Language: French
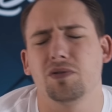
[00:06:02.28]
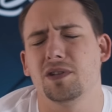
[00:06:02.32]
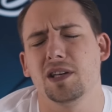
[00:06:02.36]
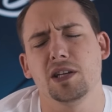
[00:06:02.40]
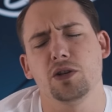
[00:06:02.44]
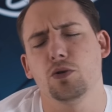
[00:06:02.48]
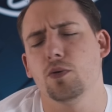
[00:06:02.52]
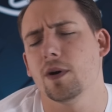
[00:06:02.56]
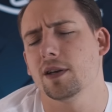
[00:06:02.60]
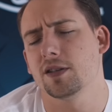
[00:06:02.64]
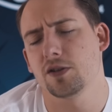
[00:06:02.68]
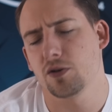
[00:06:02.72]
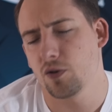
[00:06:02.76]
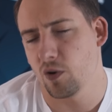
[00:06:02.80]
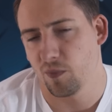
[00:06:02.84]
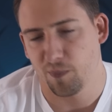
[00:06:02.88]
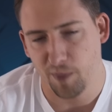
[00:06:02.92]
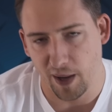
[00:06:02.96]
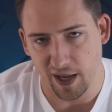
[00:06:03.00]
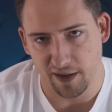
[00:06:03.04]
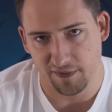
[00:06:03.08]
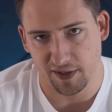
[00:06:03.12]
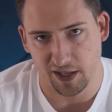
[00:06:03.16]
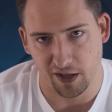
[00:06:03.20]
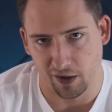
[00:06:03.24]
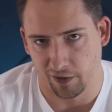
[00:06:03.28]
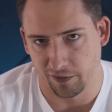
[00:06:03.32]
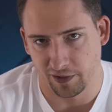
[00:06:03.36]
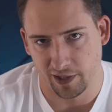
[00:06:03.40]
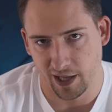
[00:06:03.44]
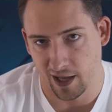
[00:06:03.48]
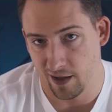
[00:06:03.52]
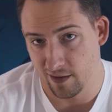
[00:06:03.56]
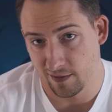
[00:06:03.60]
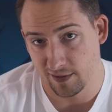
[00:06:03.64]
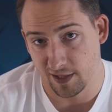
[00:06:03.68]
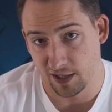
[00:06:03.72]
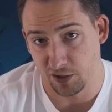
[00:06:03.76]
Situation pas évidente,
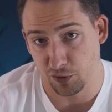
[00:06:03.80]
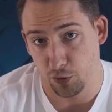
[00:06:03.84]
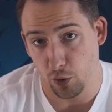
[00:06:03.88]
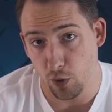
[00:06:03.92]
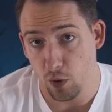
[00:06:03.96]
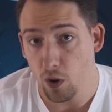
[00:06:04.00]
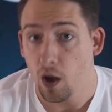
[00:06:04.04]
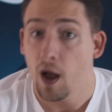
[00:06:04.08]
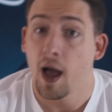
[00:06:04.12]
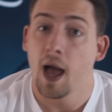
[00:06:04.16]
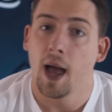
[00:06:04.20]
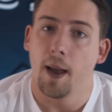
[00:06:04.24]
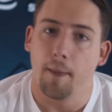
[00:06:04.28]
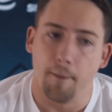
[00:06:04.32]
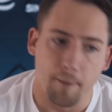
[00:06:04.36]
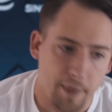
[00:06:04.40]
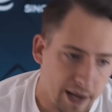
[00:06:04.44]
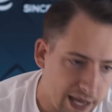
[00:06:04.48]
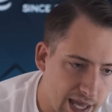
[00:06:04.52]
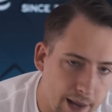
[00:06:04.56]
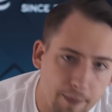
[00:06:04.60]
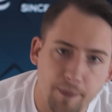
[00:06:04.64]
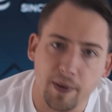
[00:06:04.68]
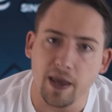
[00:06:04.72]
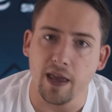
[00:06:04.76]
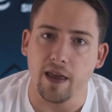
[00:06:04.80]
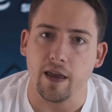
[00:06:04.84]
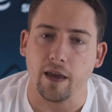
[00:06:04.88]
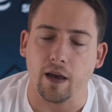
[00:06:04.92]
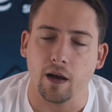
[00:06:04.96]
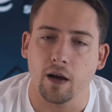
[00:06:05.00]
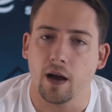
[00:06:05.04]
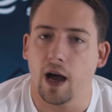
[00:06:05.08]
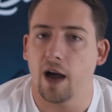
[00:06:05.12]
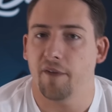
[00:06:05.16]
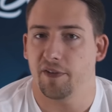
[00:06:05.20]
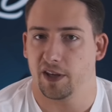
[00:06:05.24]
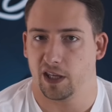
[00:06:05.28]
hein, c'est sûr, mais il y a pire.
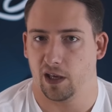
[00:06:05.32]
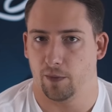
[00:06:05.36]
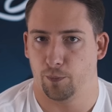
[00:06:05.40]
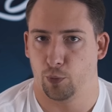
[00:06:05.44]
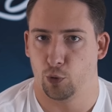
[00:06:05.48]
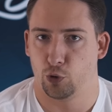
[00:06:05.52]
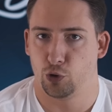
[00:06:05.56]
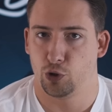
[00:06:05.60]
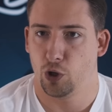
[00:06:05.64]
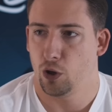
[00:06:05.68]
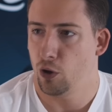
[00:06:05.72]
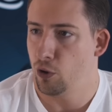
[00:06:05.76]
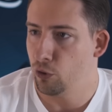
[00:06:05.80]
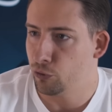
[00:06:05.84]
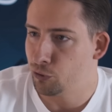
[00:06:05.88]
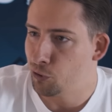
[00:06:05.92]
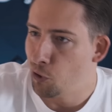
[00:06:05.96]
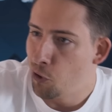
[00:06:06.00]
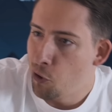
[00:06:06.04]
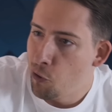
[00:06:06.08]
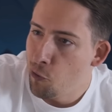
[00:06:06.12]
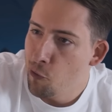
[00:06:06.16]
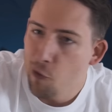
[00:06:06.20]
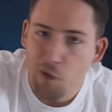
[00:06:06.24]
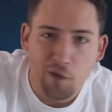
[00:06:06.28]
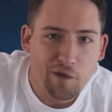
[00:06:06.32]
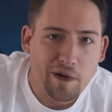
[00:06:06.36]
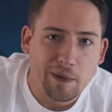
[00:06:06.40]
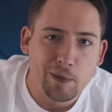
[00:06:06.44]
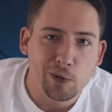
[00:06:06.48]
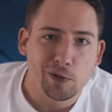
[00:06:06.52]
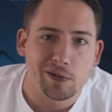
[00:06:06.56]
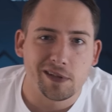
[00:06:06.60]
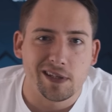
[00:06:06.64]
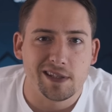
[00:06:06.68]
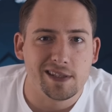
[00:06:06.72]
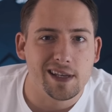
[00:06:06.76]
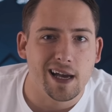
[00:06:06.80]
Avec un peu de chance, le fameux
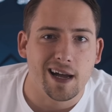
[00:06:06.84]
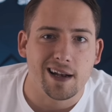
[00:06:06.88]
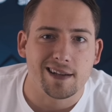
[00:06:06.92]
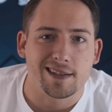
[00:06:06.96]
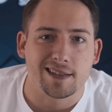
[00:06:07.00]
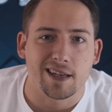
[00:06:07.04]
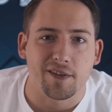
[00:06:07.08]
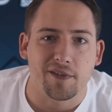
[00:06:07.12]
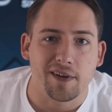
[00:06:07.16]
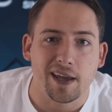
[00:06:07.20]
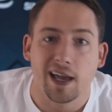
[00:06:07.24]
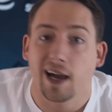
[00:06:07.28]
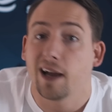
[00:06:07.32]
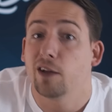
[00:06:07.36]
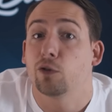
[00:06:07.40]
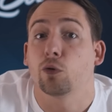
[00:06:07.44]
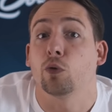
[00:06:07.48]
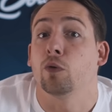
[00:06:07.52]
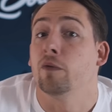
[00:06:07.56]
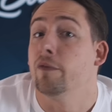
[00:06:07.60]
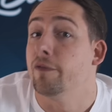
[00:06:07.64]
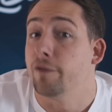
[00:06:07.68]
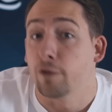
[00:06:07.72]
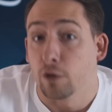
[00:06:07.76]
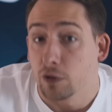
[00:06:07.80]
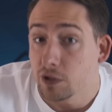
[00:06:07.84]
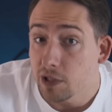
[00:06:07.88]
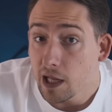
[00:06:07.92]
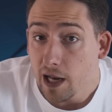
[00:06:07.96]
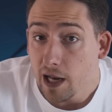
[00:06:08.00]
signal s'avère être une fausse